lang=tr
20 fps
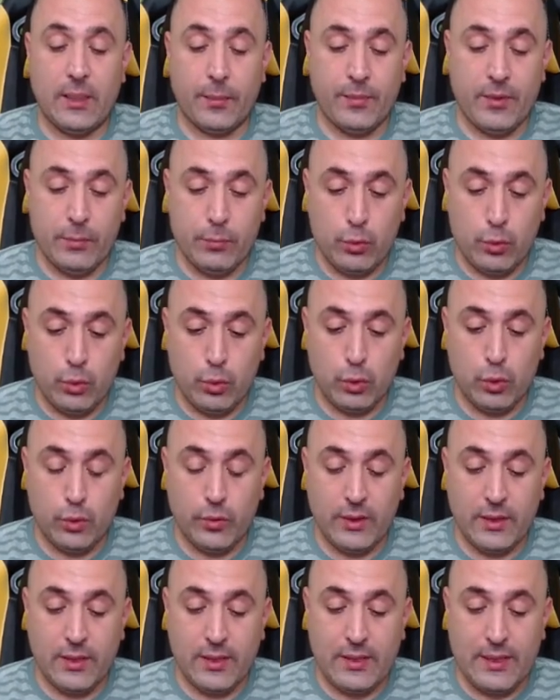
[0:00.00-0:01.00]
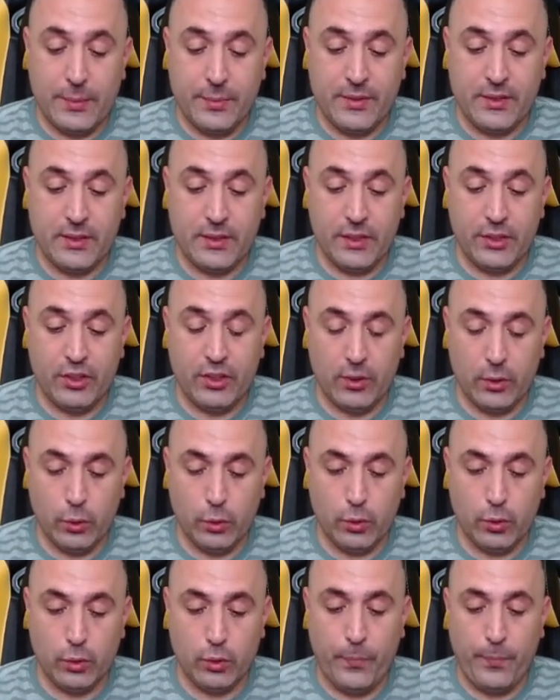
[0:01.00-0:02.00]
yaptığımız turnuvaların hepsinde şey
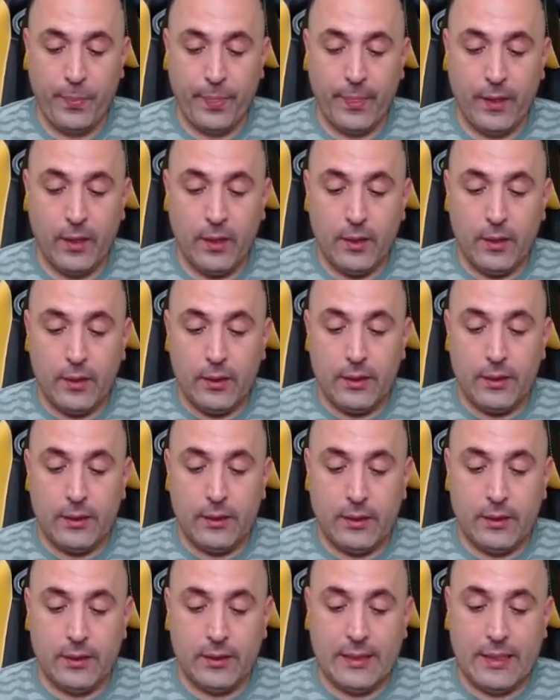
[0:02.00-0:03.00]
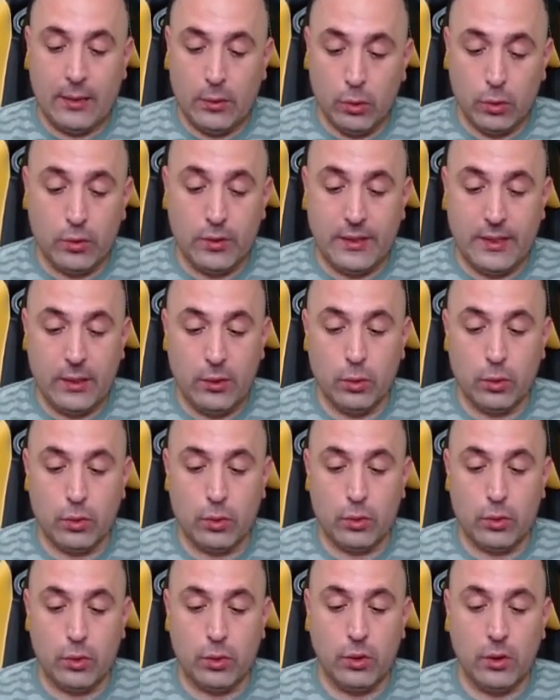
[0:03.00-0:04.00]
oluyordu. E, geliyorduk
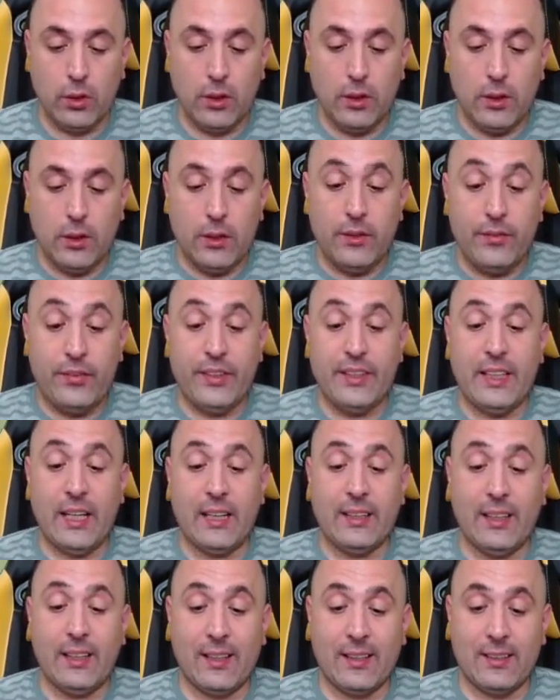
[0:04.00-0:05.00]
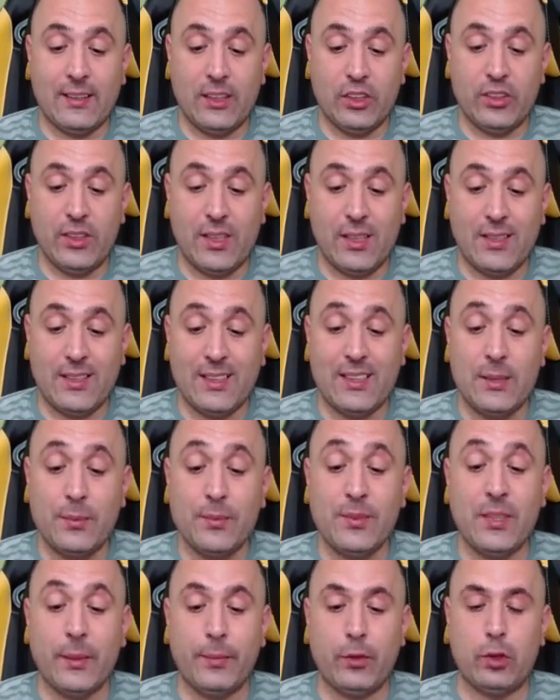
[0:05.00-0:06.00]
geliyorduk. Finalde arkadaşlar takım
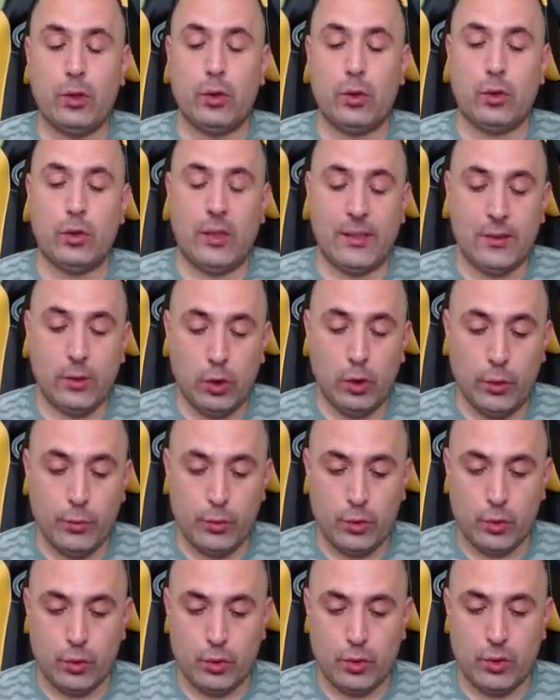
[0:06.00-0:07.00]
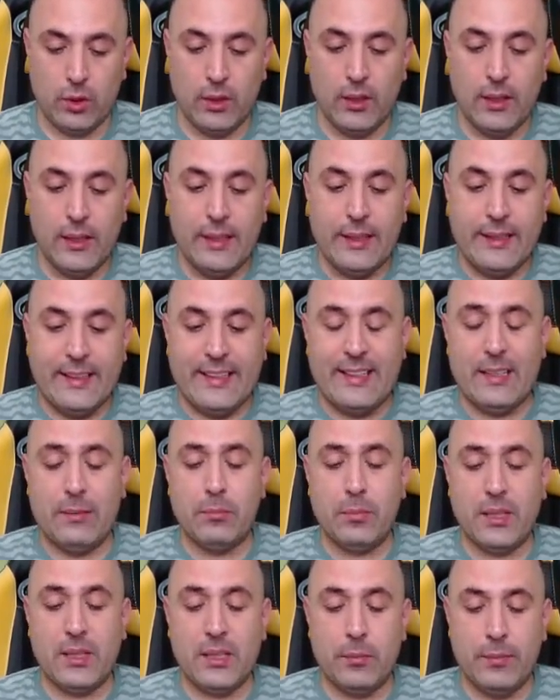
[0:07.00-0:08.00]
sapıtıyordu. Hatırlıyor musunuz?
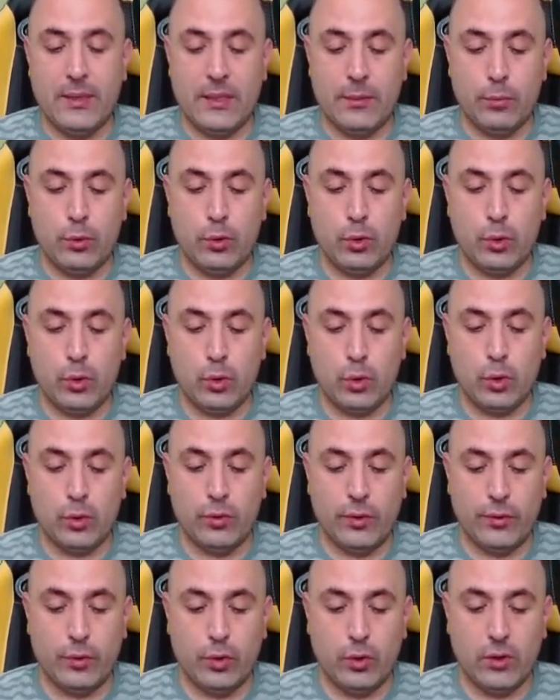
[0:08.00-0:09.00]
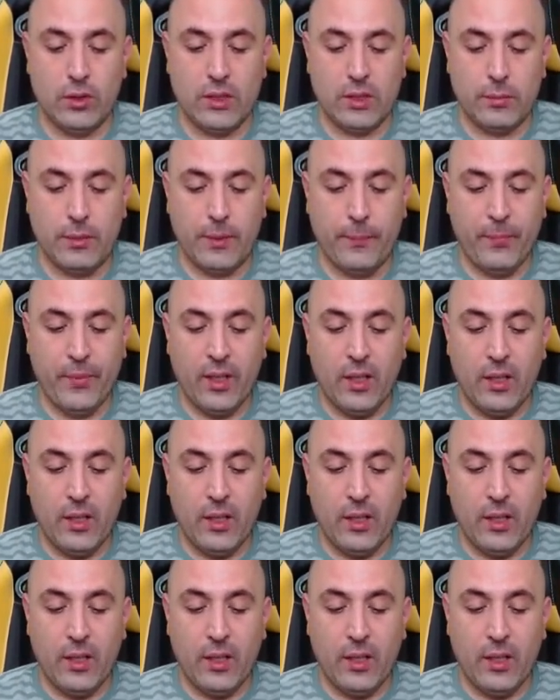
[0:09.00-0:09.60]
Girin bakın benim bütün turnuva videolarıma.